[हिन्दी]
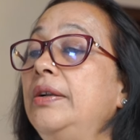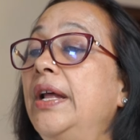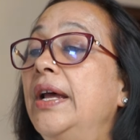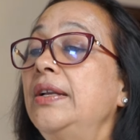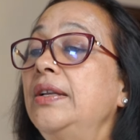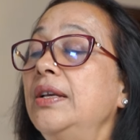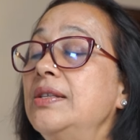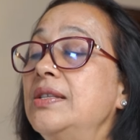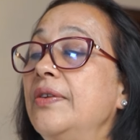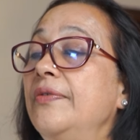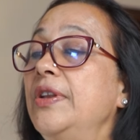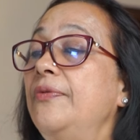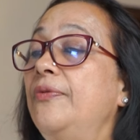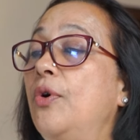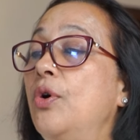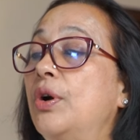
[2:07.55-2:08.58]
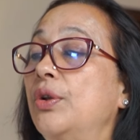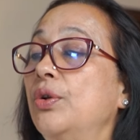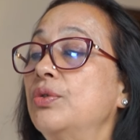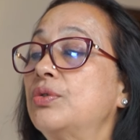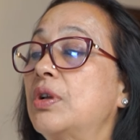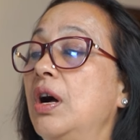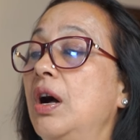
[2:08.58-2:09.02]
डेट है 74
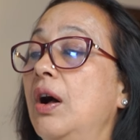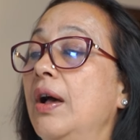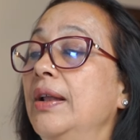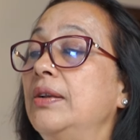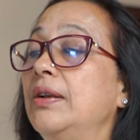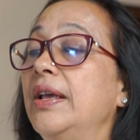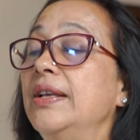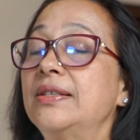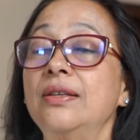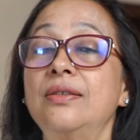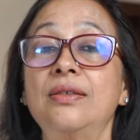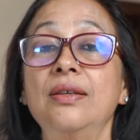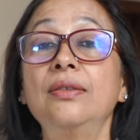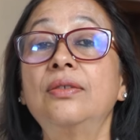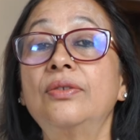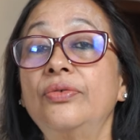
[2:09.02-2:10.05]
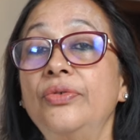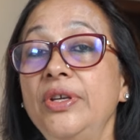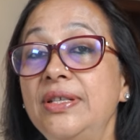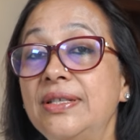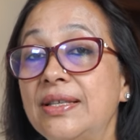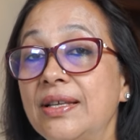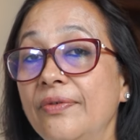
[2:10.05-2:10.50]
करोड़ का एंड एसेट्स है
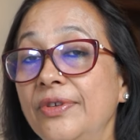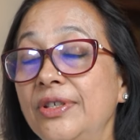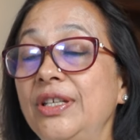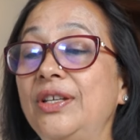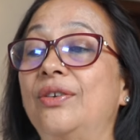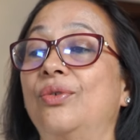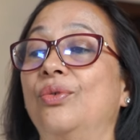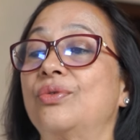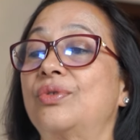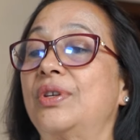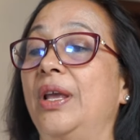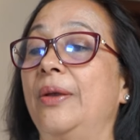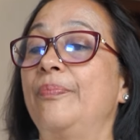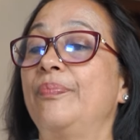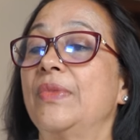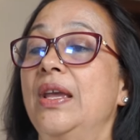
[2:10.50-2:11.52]
370 करोड़ के